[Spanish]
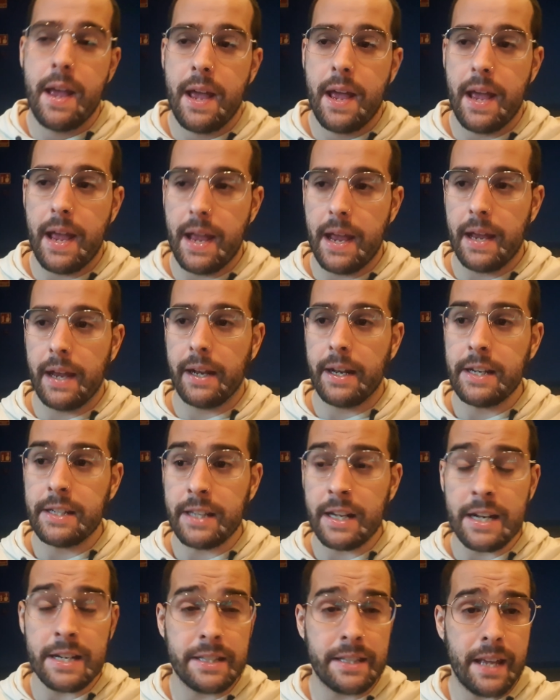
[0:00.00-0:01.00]
eh,
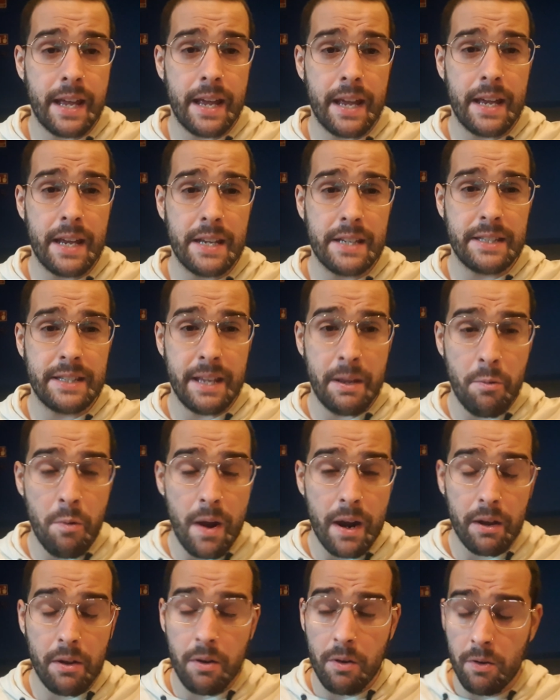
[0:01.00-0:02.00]
Kristen eh,
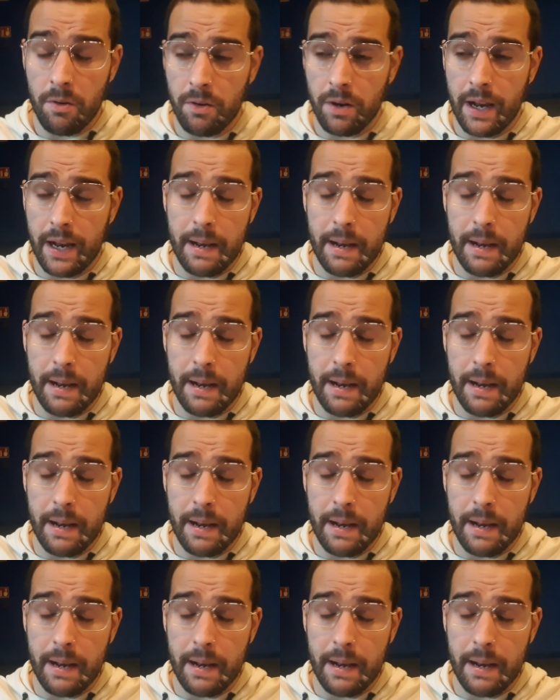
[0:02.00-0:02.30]
Stewart con